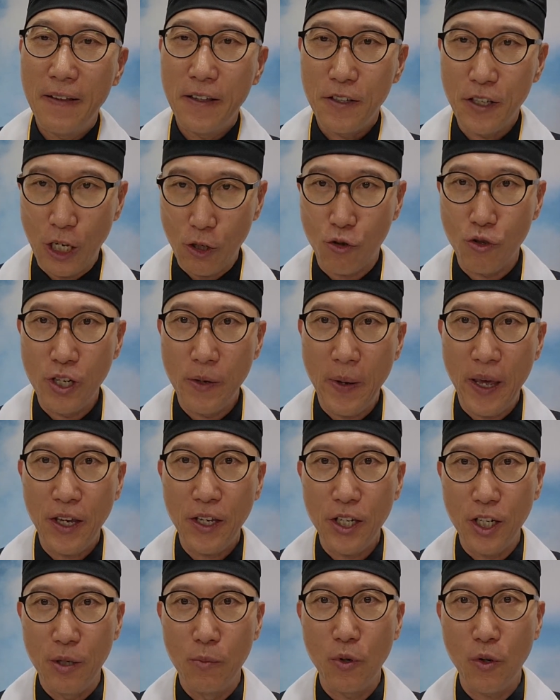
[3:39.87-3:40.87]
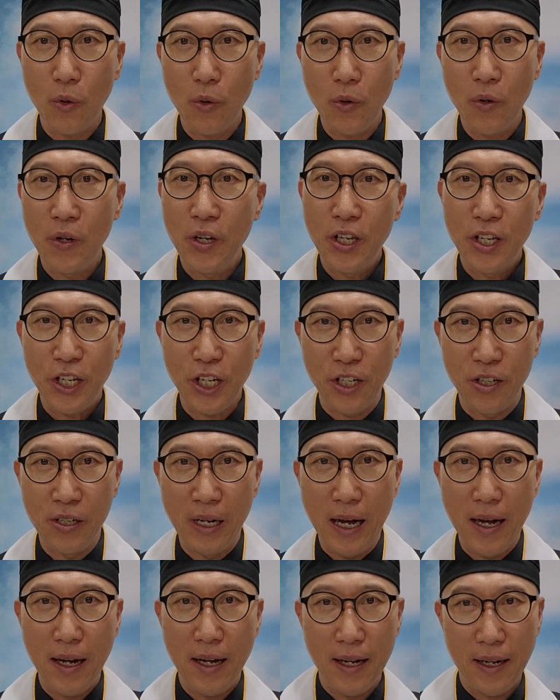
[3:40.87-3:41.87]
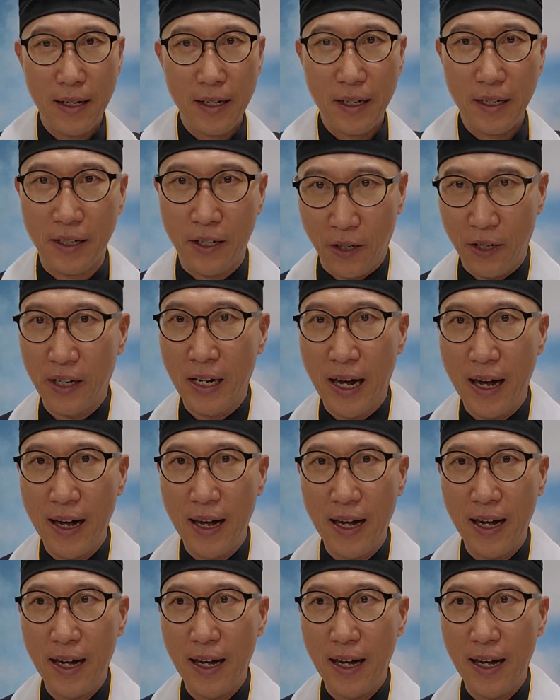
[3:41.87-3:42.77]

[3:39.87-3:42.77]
예수님의 이름으로 일어나 걸어라.